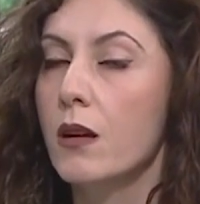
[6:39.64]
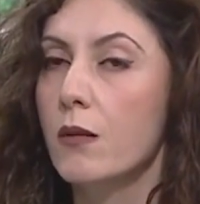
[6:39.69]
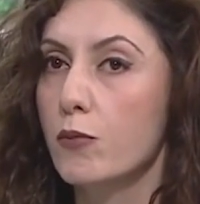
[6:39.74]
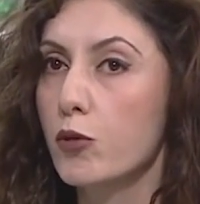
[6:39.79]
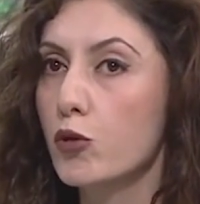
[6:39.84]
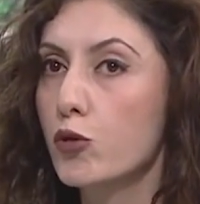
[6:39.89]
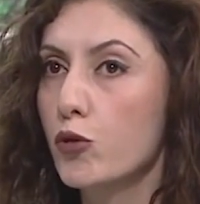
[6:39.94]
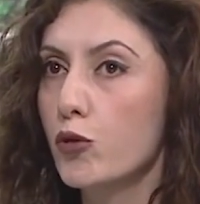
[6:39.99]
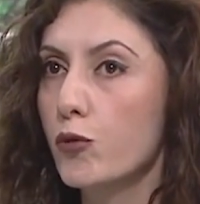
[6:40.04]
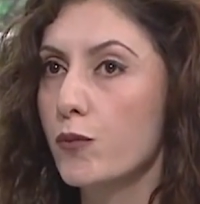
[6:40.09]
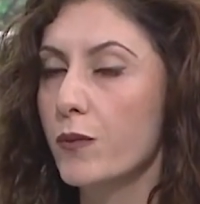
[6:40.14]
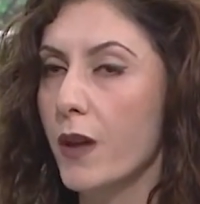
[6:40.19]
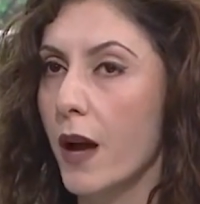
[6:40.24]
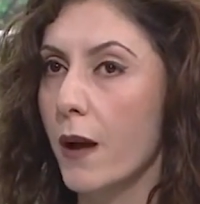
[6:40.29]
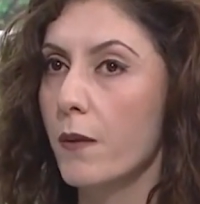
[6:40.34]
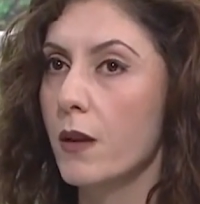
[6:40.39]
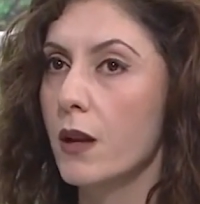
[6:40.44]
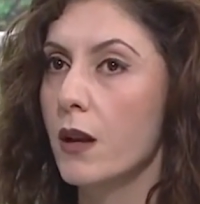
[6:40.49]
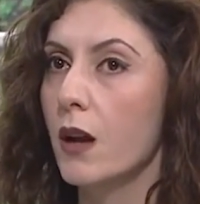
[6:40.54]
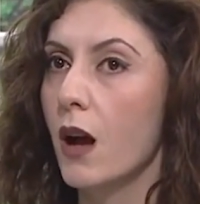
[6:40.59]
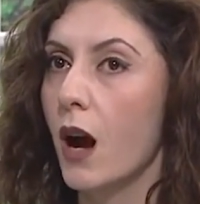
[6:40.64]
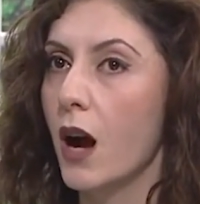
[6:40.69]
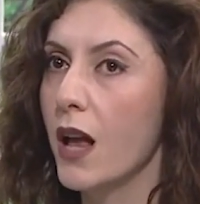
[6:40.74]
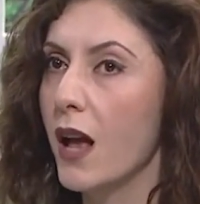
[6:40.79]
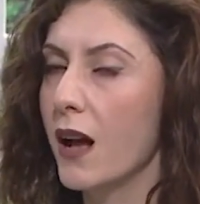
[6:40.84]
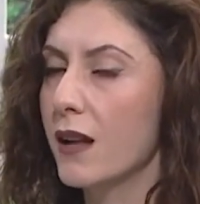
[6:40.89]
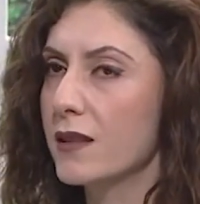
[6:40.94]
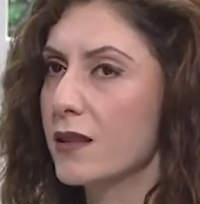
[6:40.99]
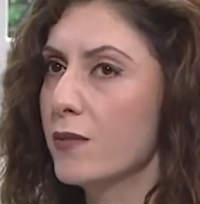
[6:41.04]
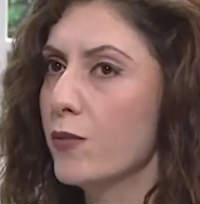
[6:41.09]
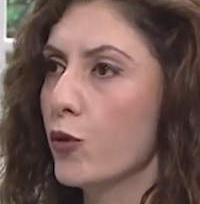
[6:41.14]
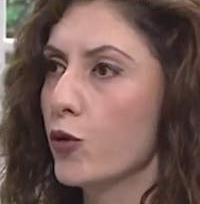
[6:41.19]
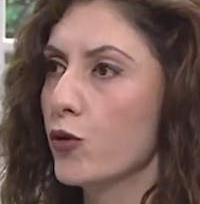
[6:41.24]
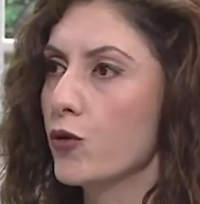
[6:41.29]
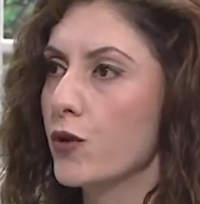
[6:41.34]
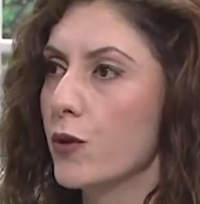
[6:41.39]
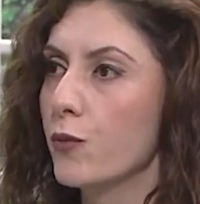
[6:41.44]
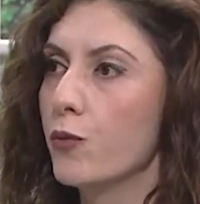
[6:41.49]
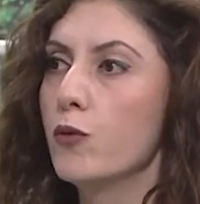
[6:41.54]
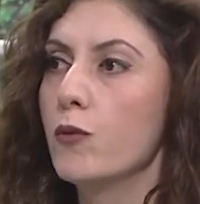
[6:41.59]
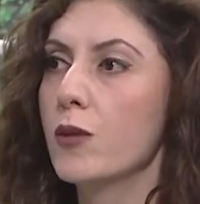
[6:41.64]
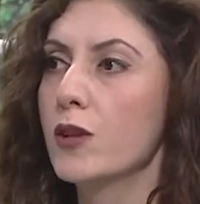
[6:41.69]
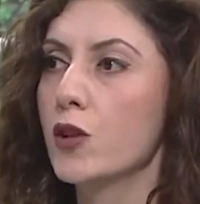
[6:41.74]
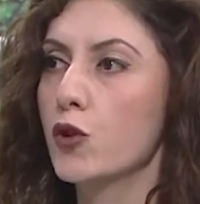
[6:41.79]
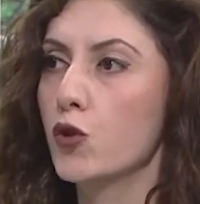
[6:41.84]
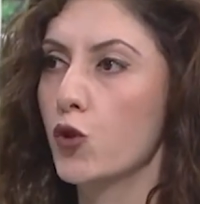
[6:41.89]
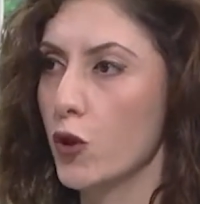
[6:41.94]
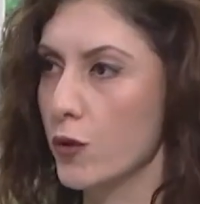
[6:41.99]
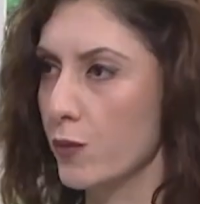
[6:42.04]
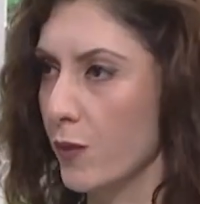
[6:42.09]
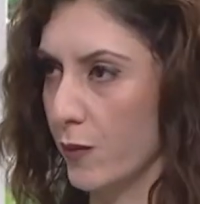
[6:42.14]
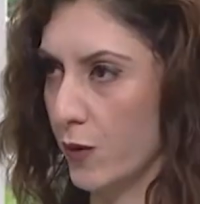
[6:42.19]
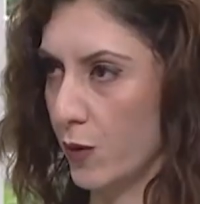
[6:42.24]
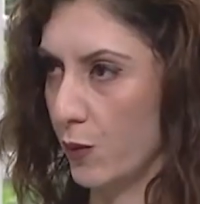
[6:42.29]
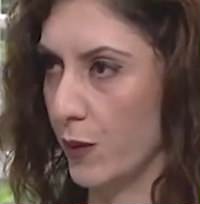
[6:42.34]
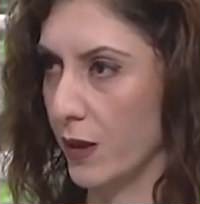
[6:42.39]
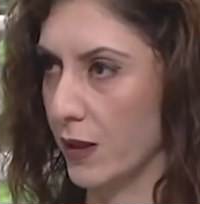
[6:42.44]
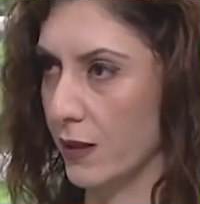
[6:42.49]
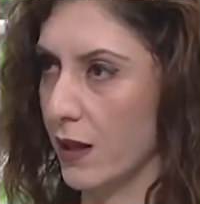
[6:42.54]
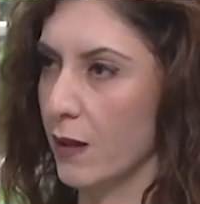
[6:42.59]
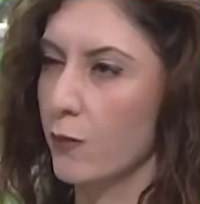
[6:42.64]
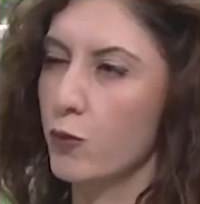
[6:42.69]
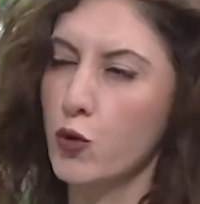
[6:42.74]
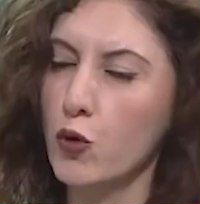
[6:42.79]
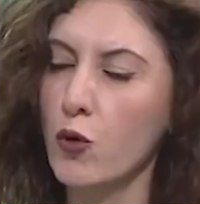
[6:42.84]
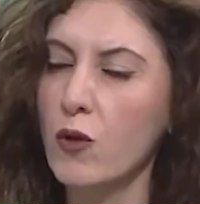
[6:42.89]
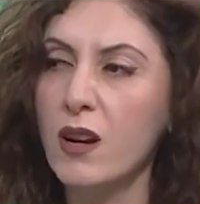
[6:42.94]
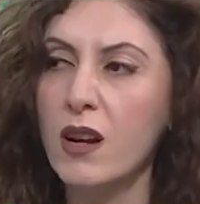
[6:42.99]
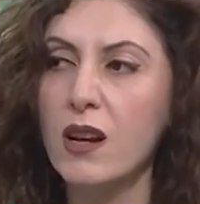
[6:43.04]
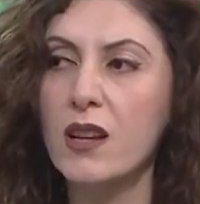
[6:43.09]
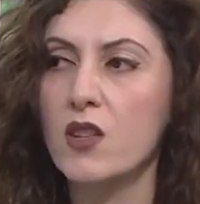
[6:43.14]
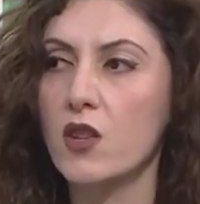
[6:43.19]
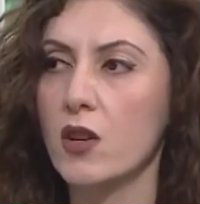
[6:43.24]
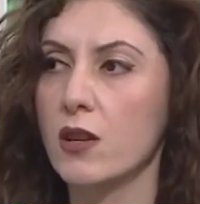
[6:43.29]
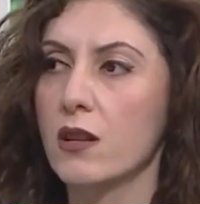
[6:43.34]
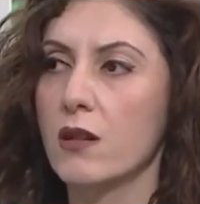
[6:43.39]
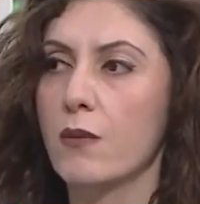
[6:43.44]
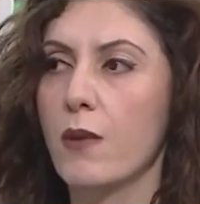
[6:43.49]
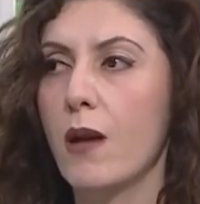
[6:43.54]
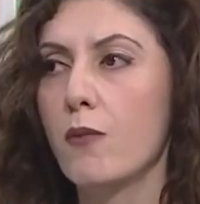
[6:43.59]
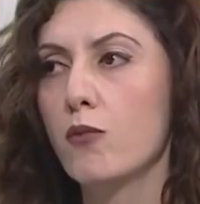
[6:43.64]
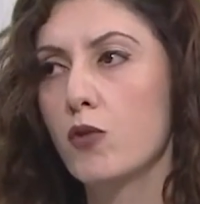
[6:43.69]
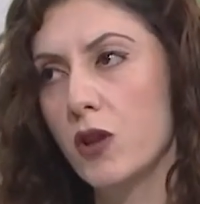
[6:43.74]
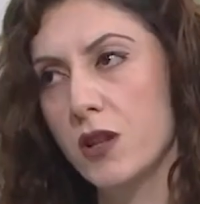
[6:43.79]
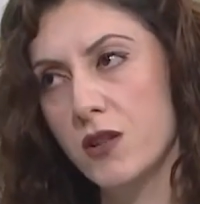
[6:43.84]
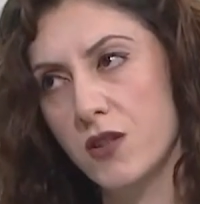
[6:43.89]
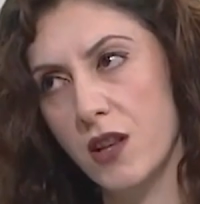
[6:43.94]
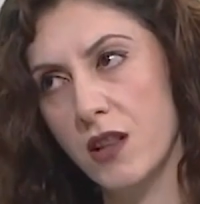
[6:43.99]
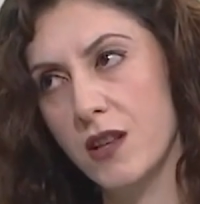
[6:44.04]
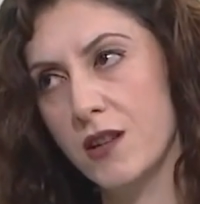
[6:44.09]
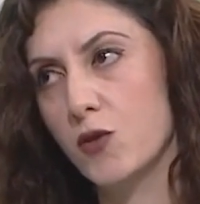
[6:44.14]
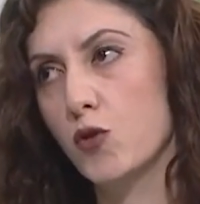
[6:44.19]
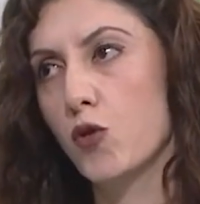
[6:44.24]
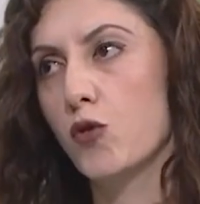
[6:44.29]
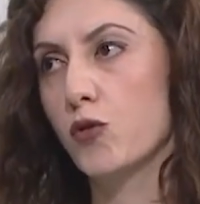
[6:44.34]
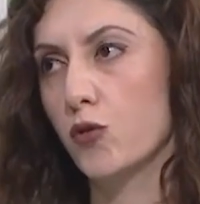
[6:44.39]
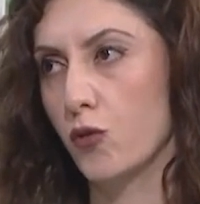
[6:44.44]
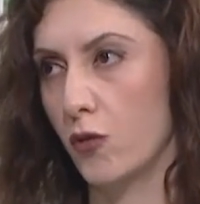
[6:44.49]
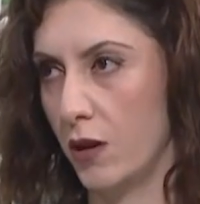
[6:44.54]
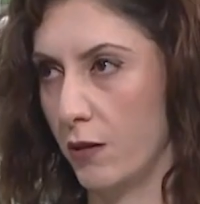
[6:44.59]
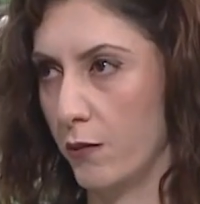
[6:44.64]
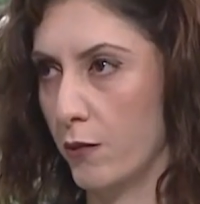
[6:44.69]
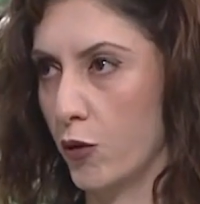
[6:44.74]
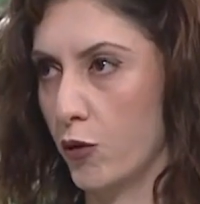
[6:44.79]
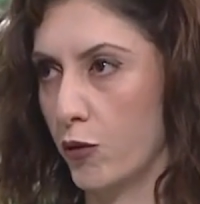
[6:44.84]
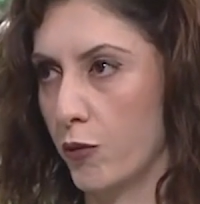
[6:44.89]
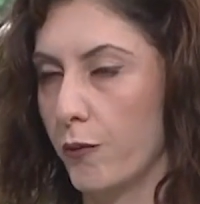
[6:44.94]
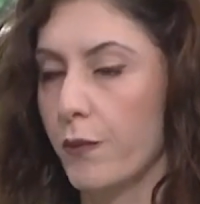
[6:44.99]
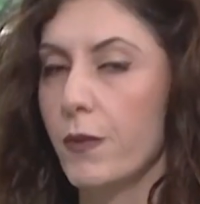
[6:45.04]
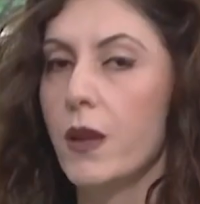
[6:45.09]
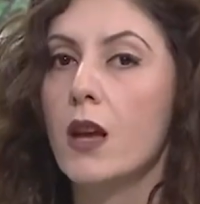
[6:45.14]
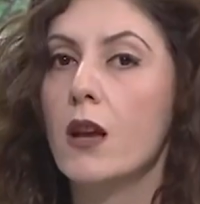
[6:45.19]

Bu durumda hayatı boyunca bulmaca çözmemiş bir insana bu çok klişedir. Ben bu klişeleri çok söylemiyorum.